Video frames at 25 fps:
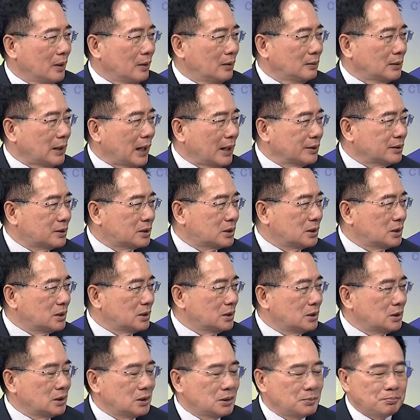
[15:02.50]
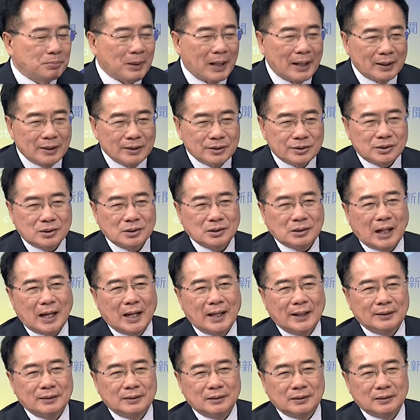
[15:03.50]
当时巴勒斯
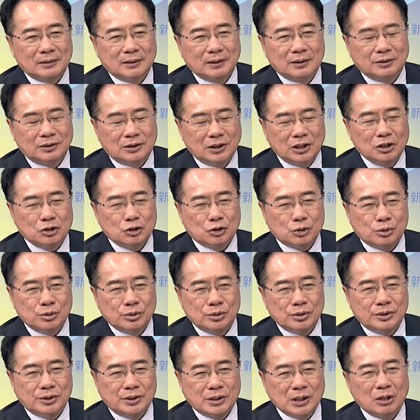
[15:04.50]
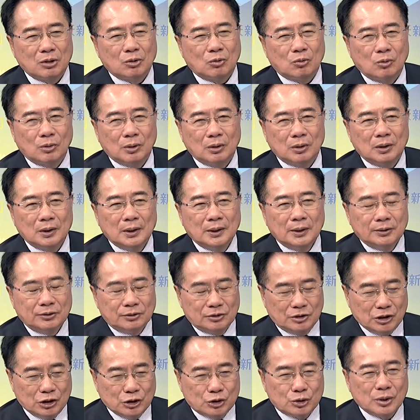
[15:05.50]
坦的地区建国
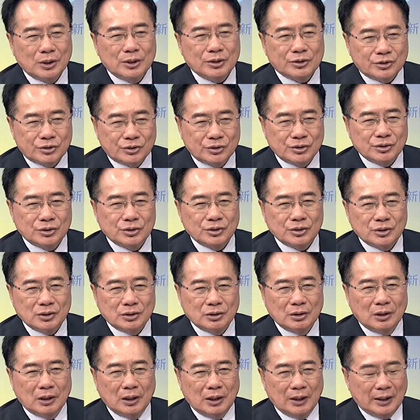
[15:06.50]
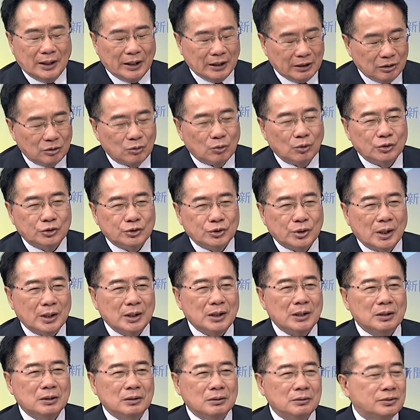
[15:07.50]
的确是，呃，联合国决
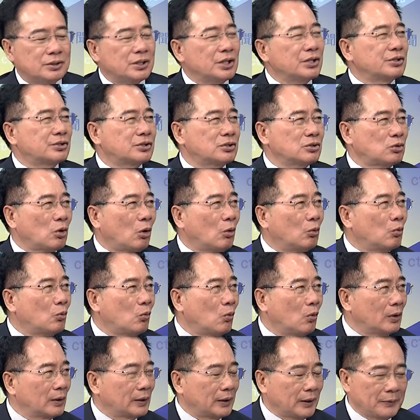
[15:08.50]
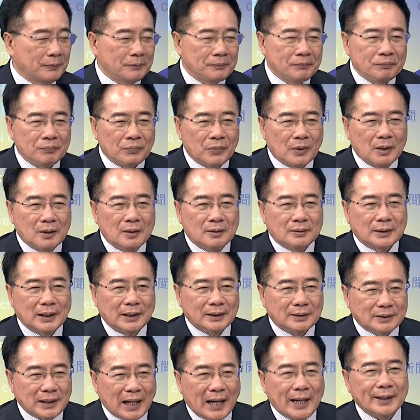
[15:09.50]
议正式通过的，嗯，但
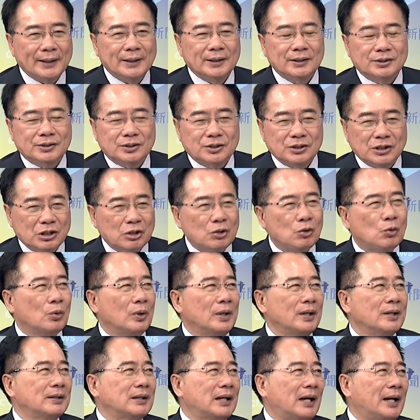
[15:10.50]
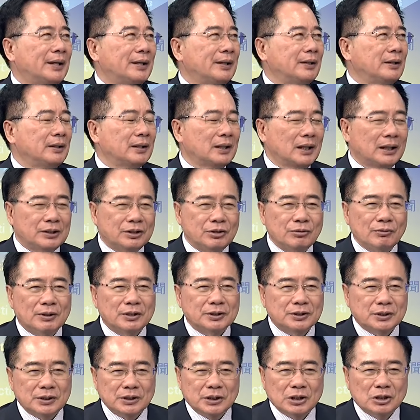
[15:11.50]
答应是英国人答应，因为那地方
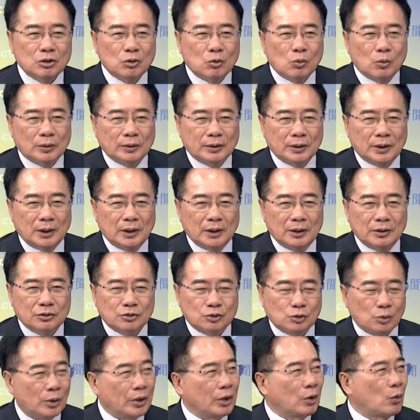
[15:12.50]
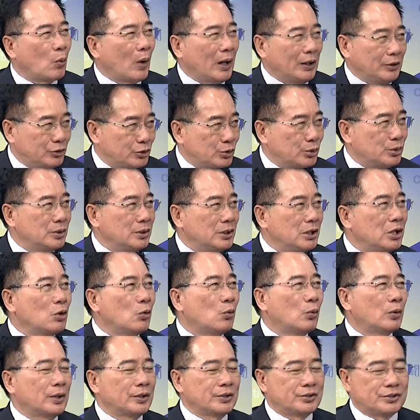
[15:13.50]
是英国的所谓管区，英
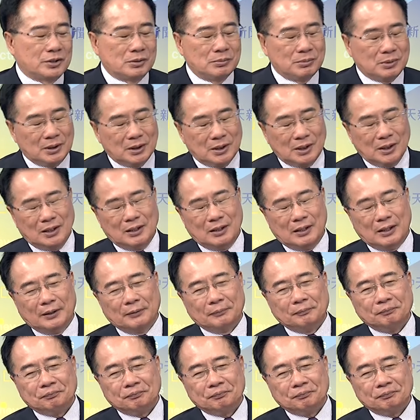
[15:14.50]
国的殖民地哈。